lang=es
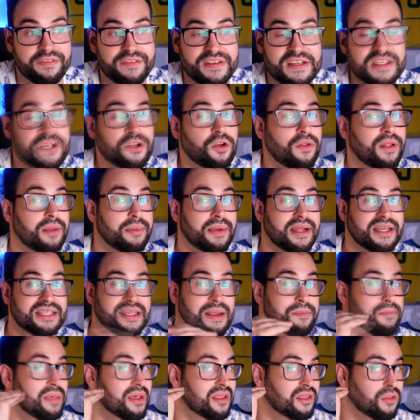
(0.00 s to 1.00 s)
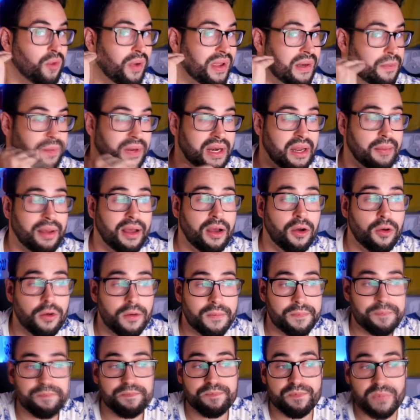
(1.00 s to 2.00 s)
el físico del Barça empezó a ir para
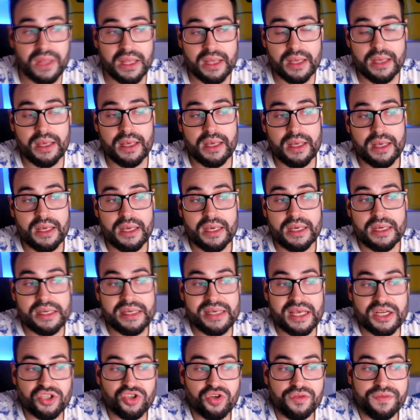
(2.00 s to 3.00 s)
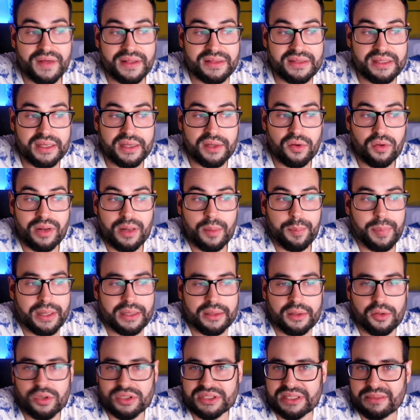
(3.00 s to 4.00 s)
abajo. Y Ansu Fati creo que el
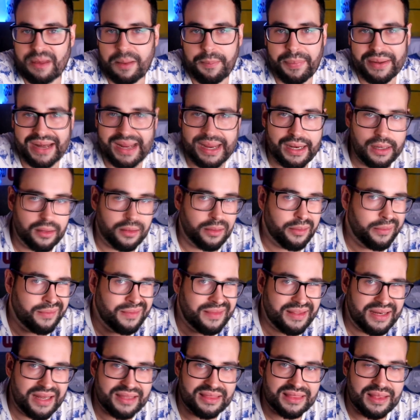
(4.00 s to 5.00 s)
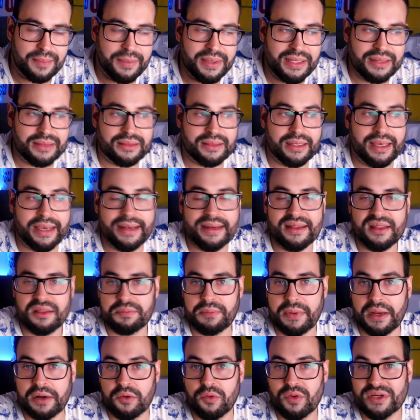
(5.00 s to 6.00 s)
partido estaba para él, directamente.
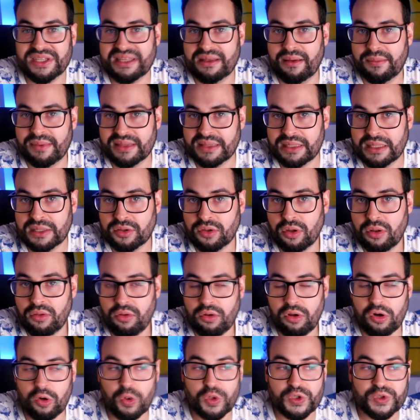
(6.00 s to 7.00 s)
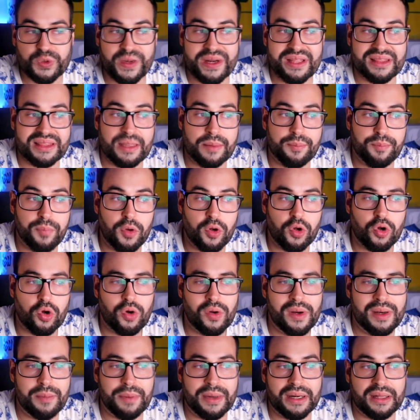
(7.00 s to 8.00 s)
Griezmann no estaba bien del todo, Luis Suárez
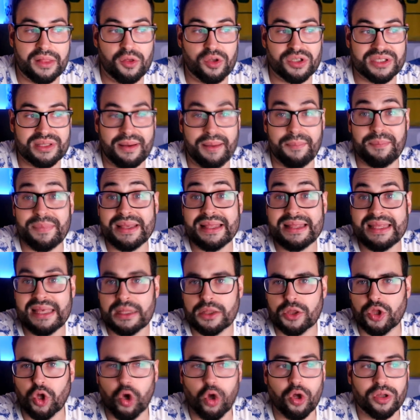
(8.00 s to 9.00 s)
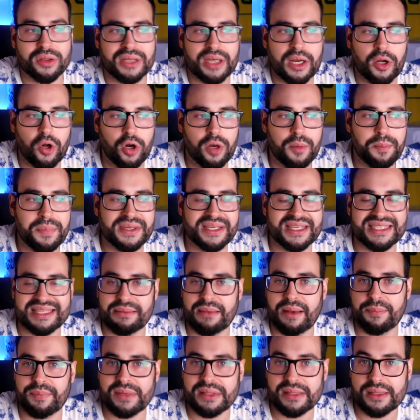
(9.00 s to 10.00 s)
tampoco. El partido estaba pidiendo contragolpes, estaba